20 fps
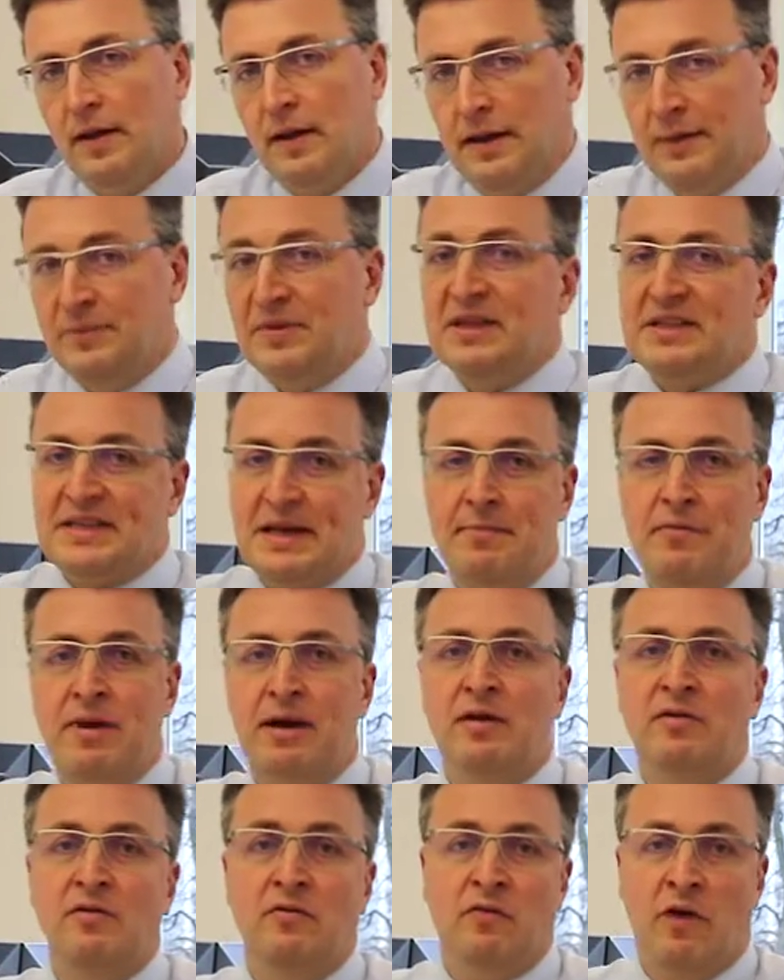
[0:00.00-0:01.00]
Im
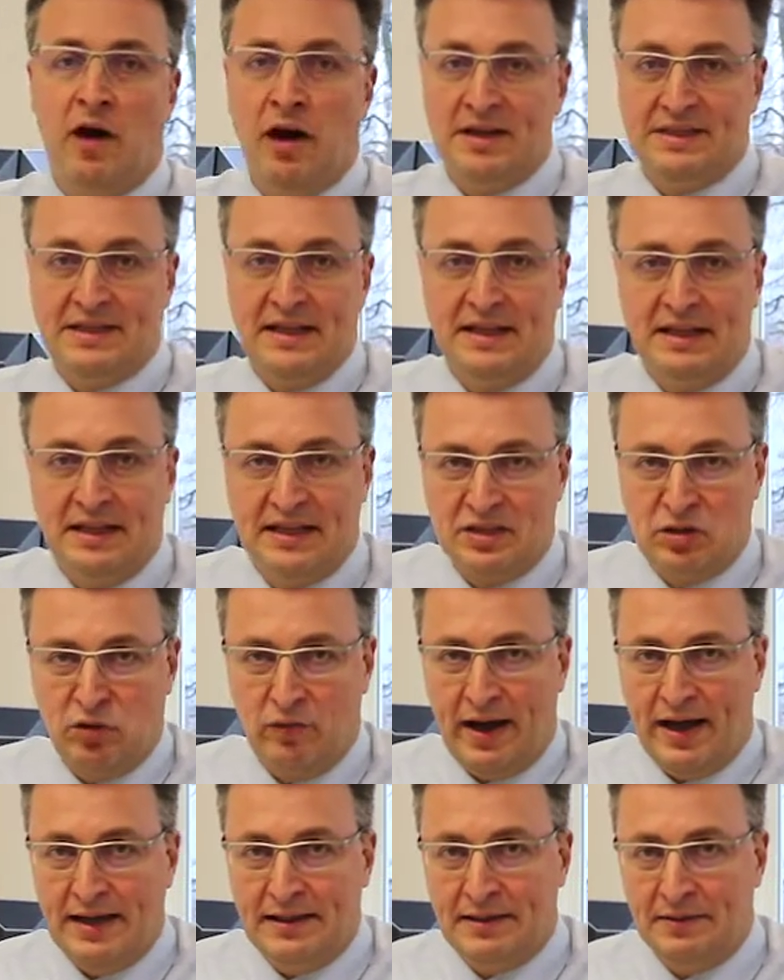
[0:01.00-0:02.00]
Dezember war es endlich
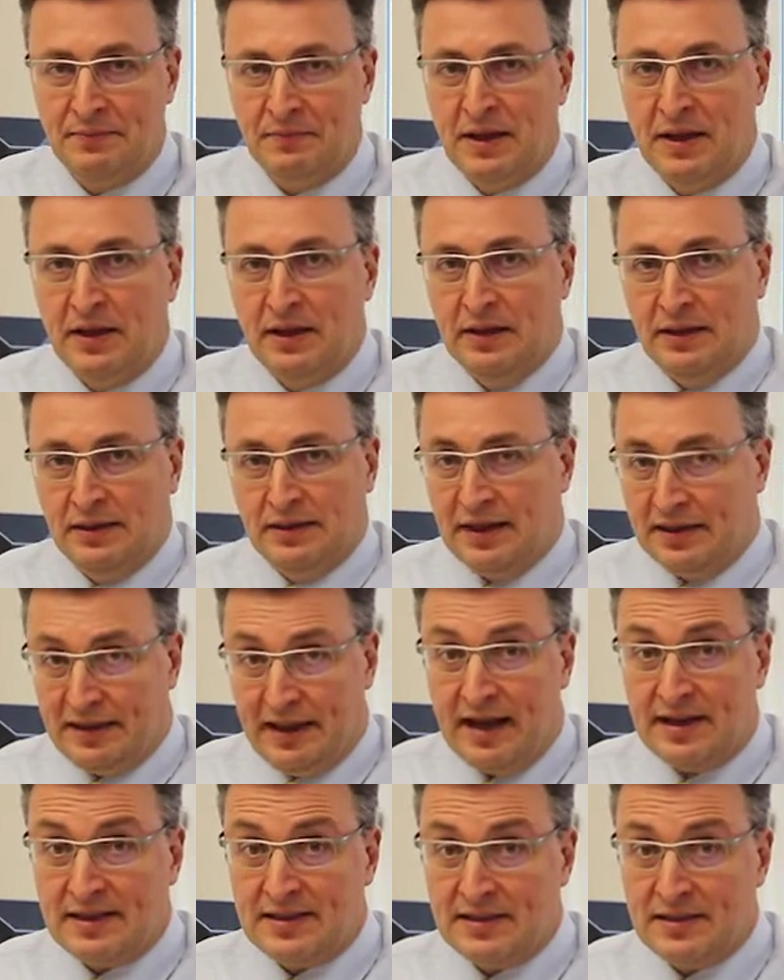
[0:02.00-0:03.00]
soweit. Der
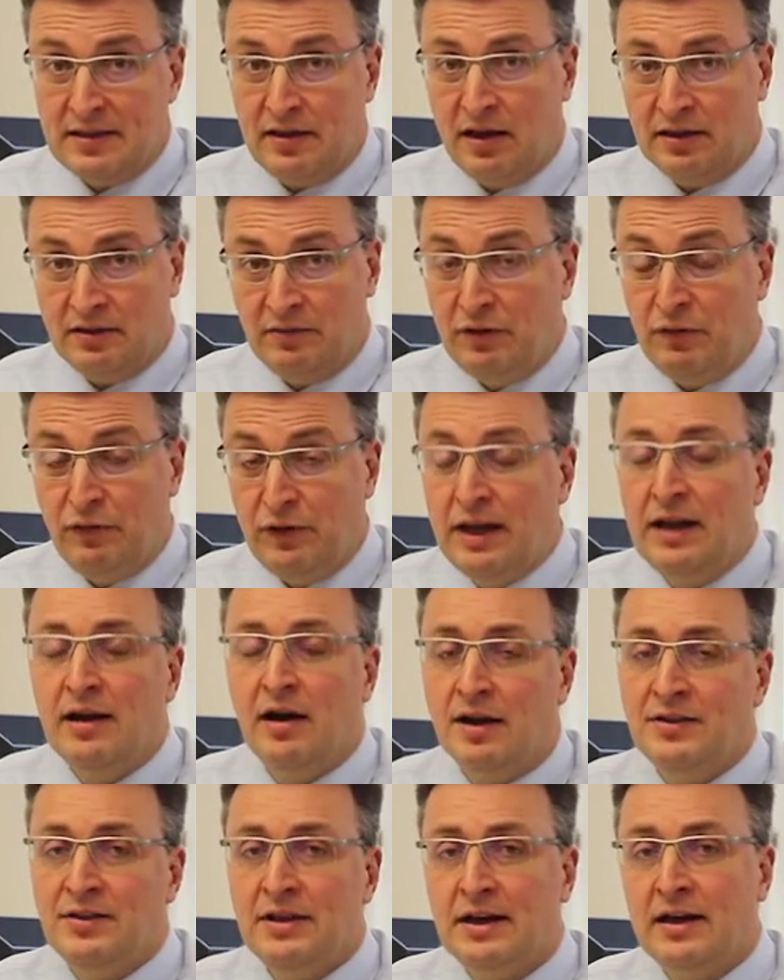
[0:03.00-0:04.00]
DAX hat wie viele
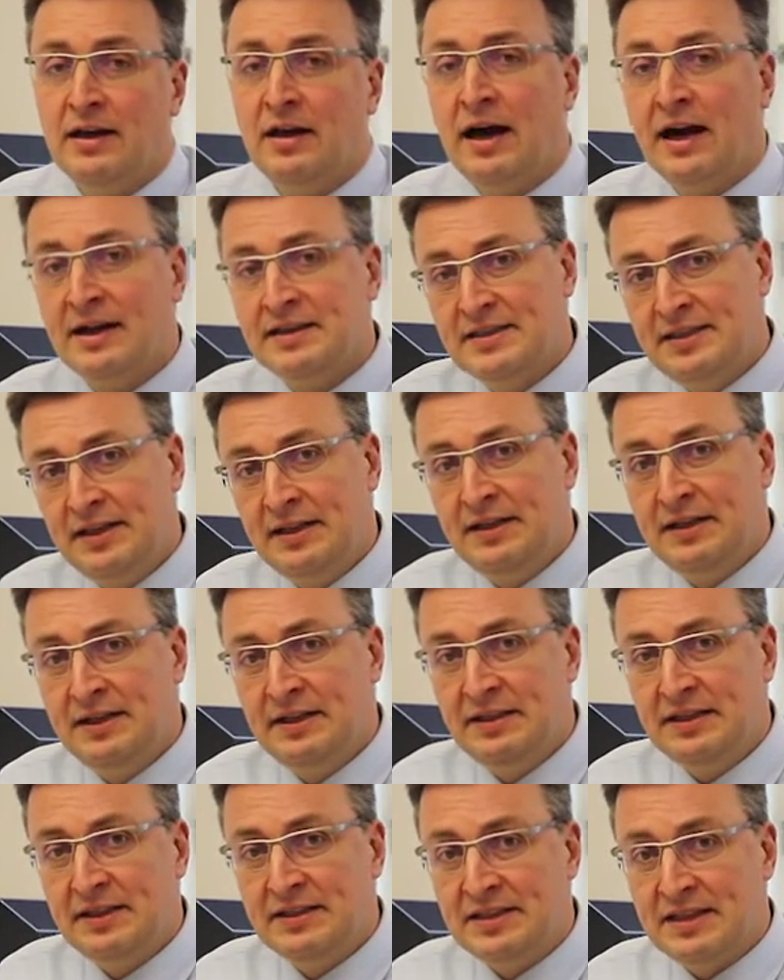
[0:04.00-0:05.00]
andere
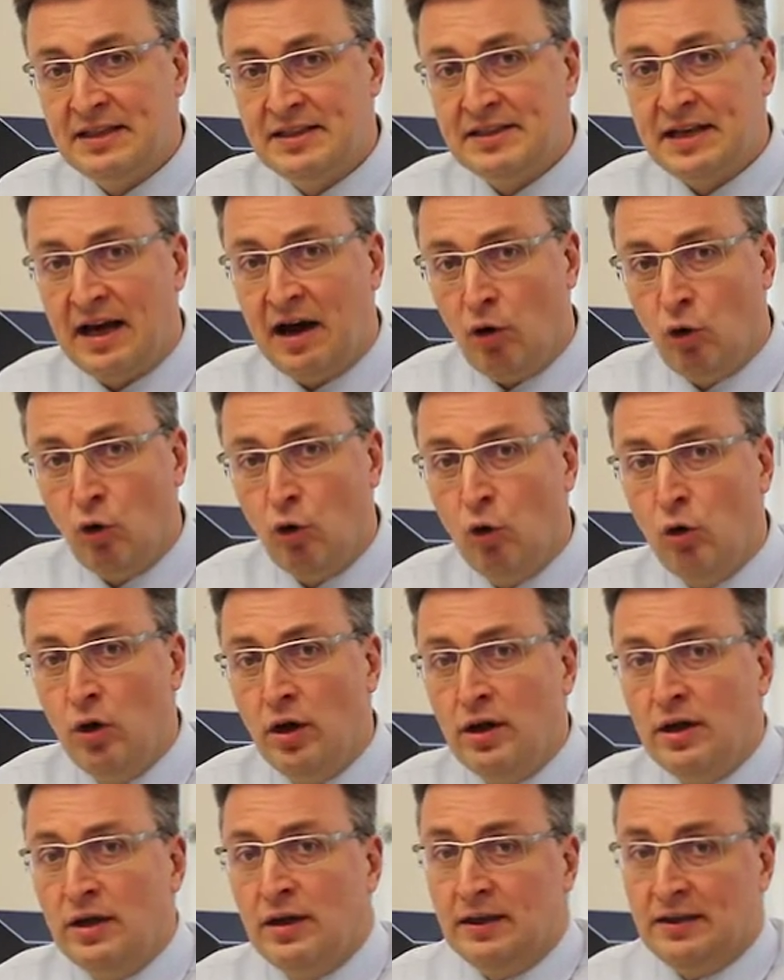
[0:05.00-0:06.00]
Aktienindizes auch
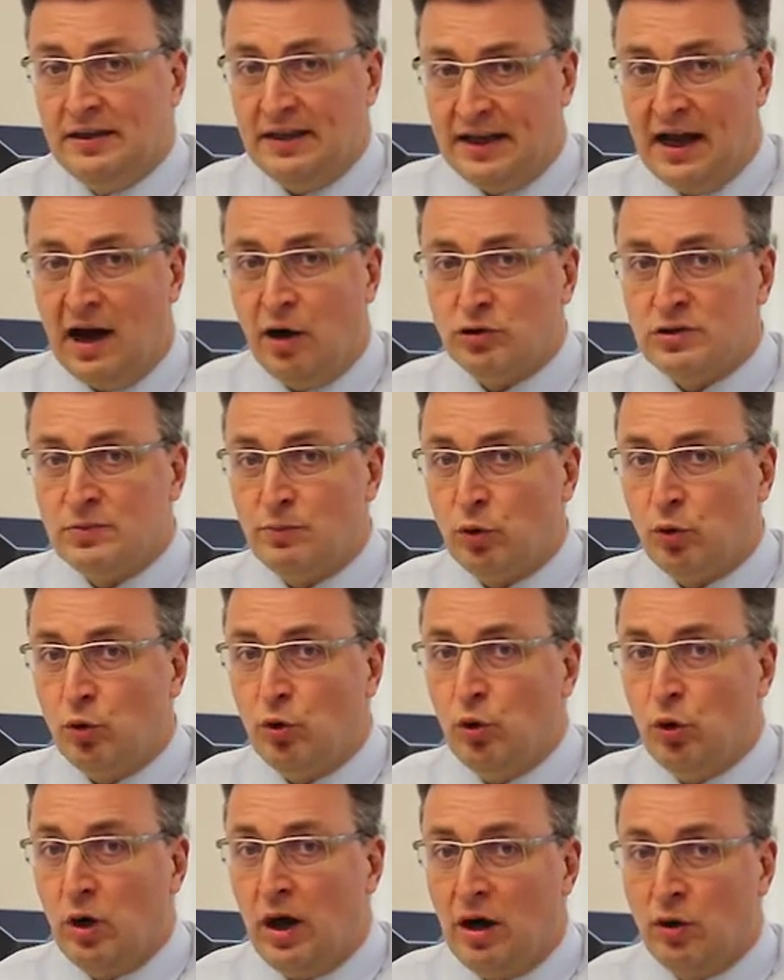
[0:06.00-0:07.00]
den
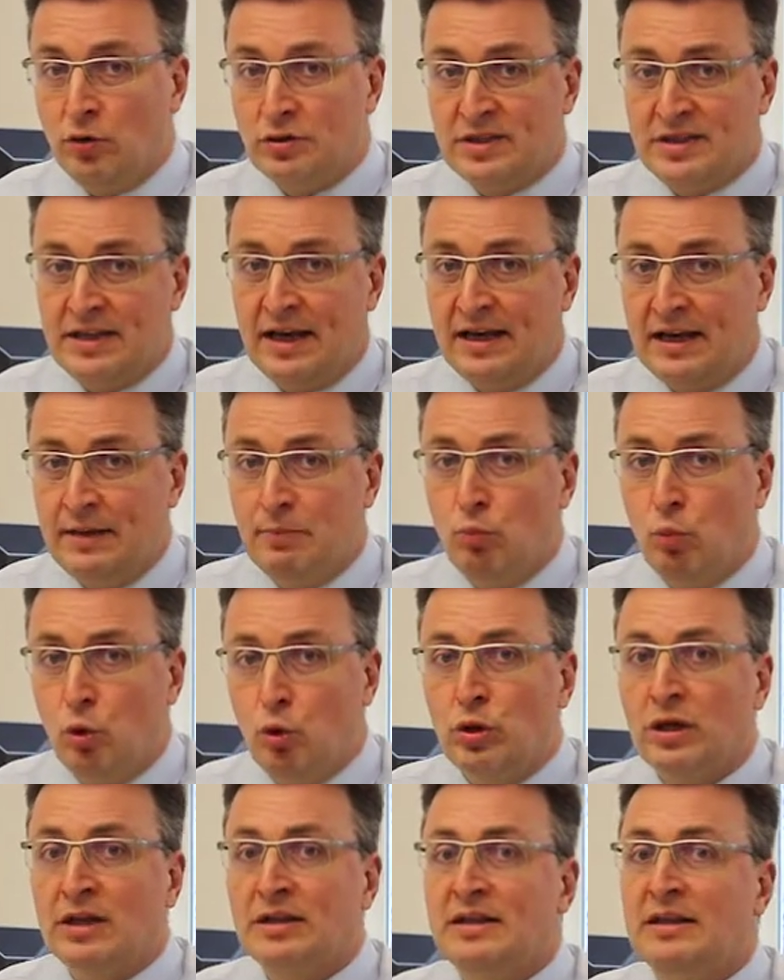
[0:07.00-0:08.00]
Ausbruch aus seinem
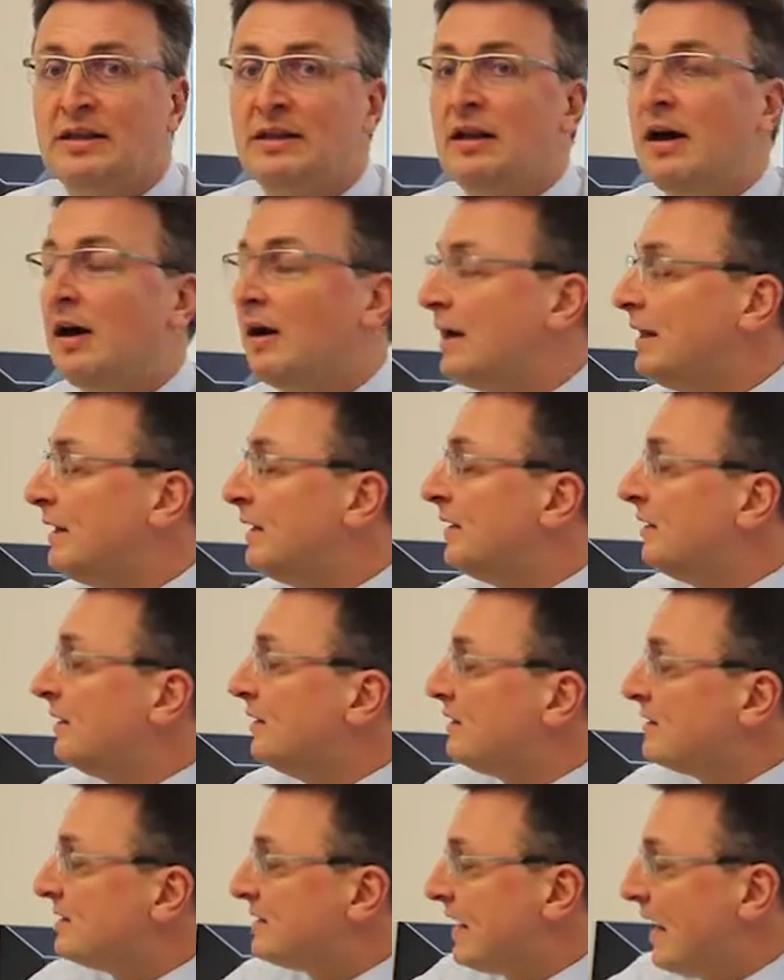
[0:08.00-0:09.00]
monatelangen
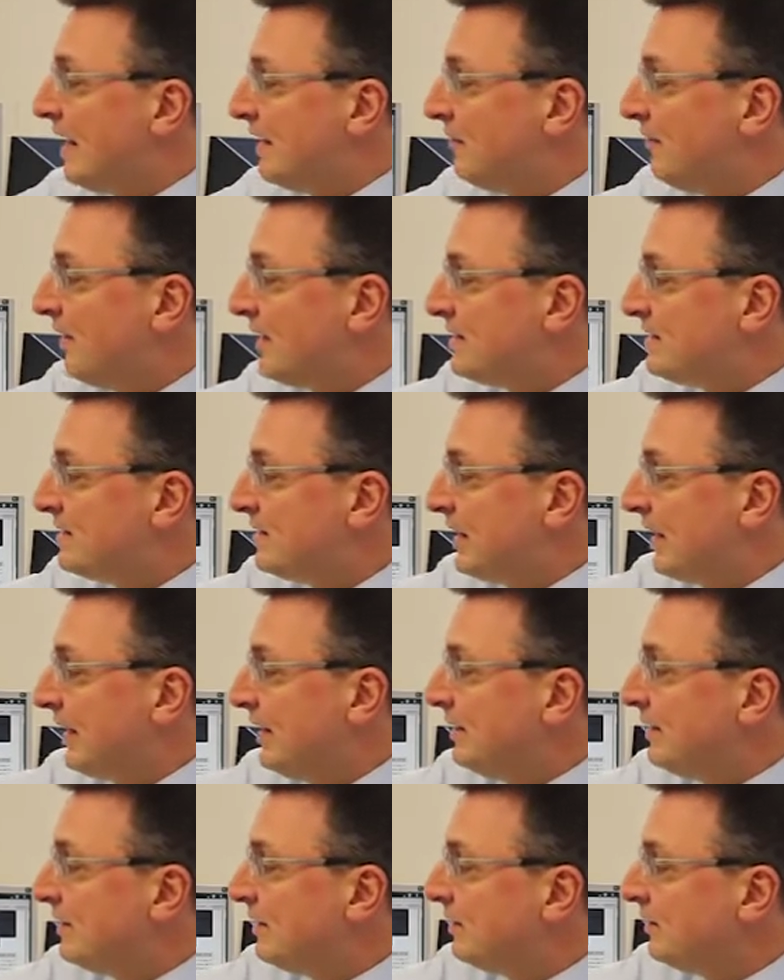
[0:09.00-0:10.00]

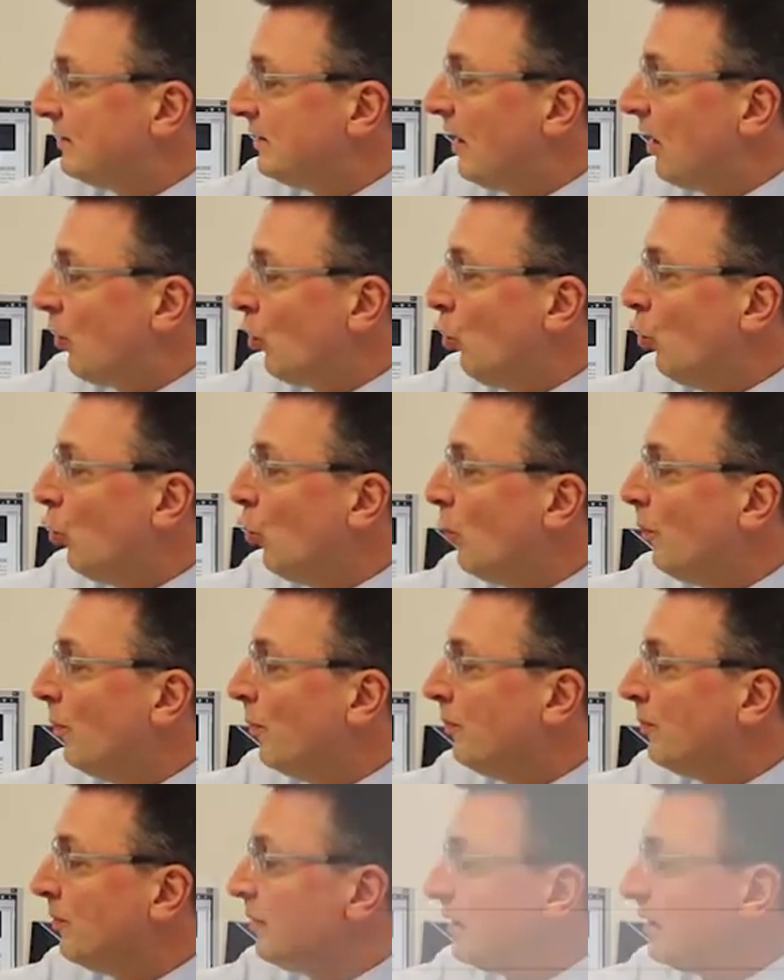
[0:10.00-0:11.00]
Seitwärtstrend nach oben